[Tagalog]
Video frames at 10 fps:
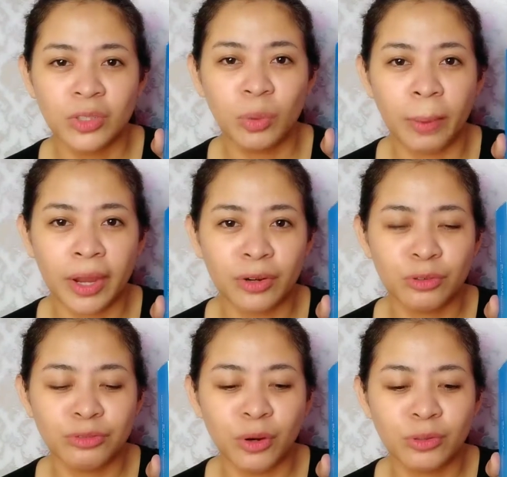So,
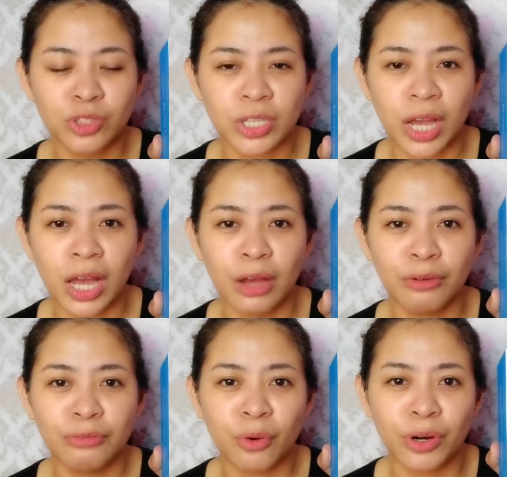microphone
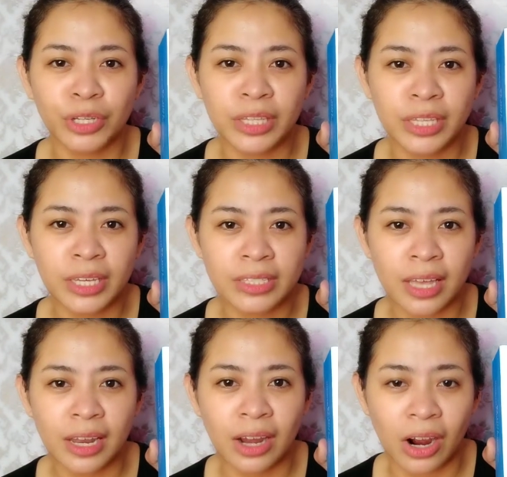siya for
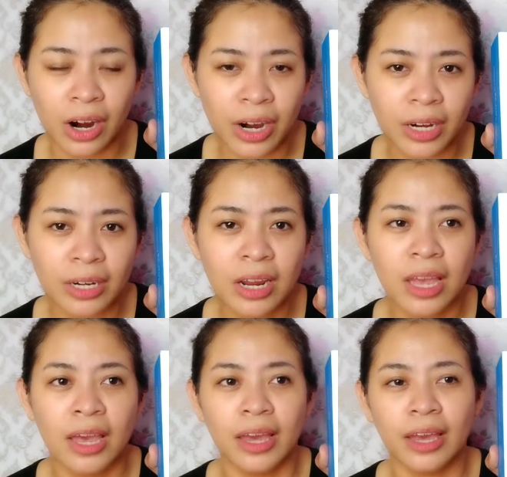DSLR
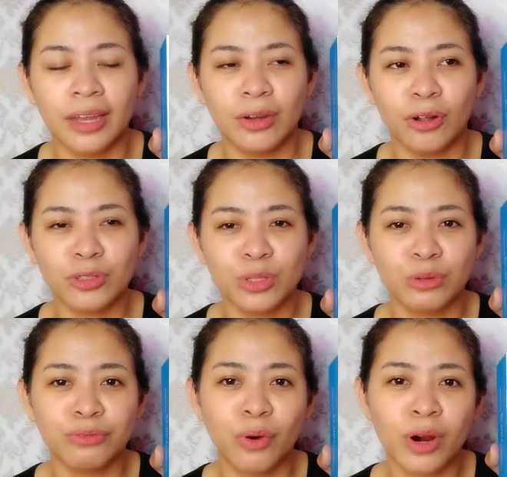and
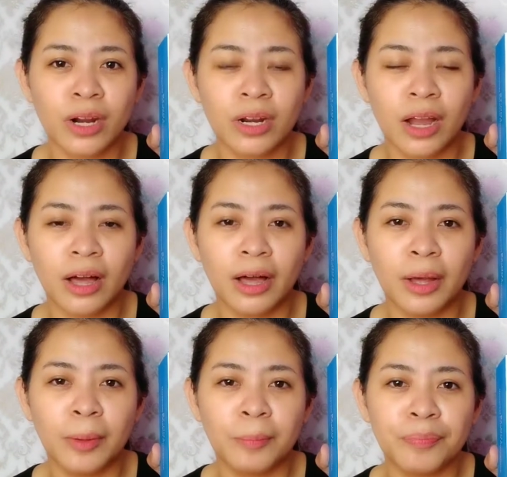also for
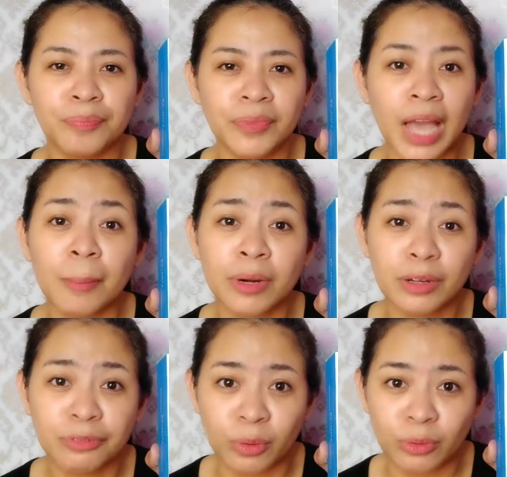um,
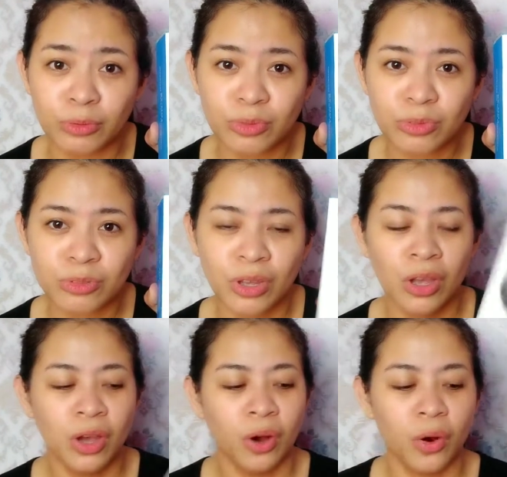camera phones.
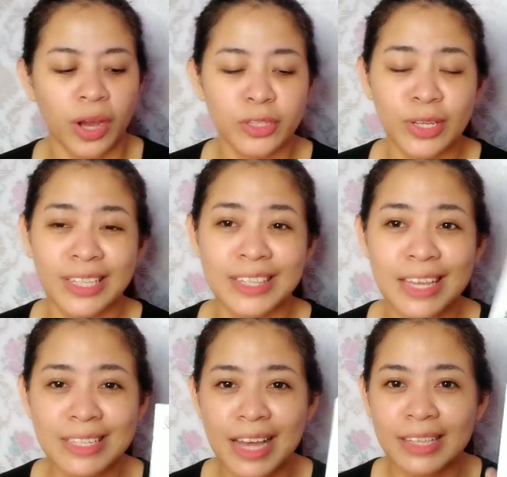Okay, so
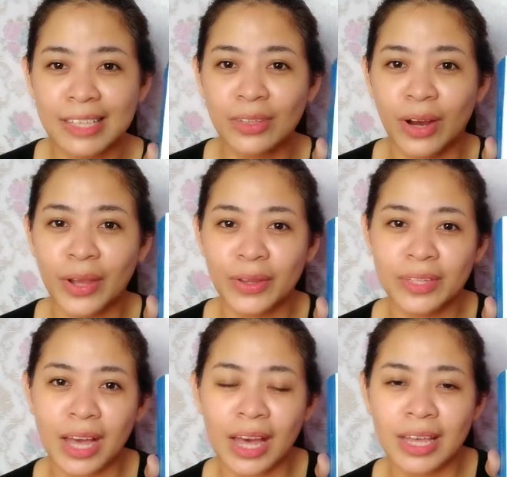test natin to
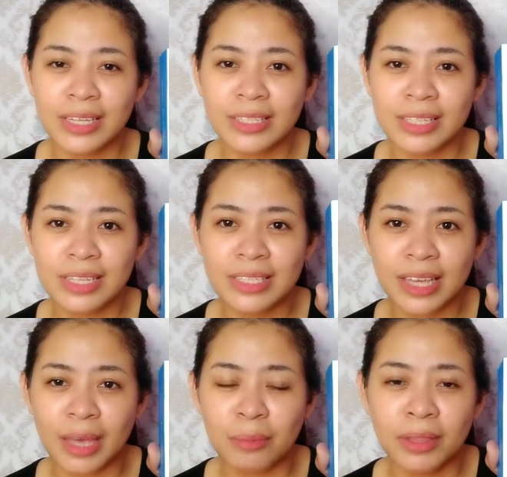ngayon guys. This
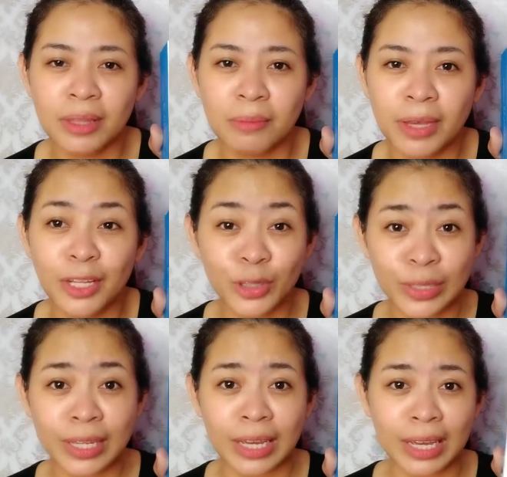came in the mail
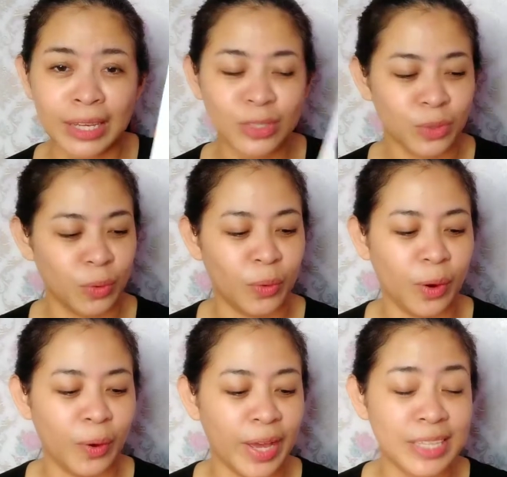today. So,
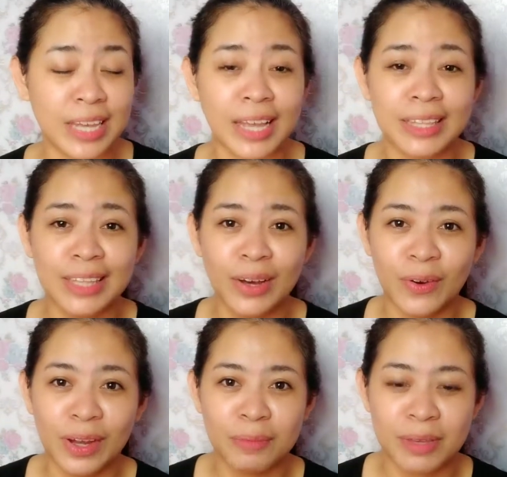uh, excited
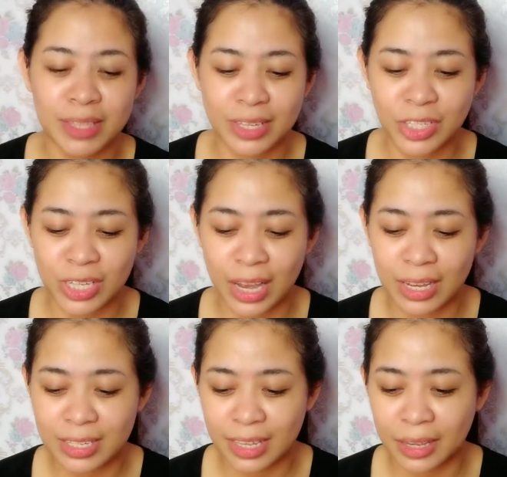ako gamitin siya
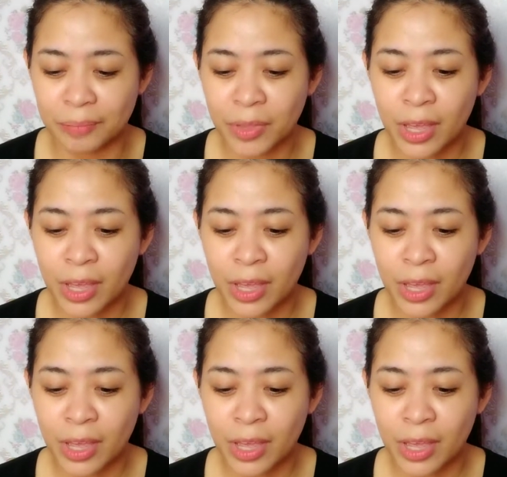kasi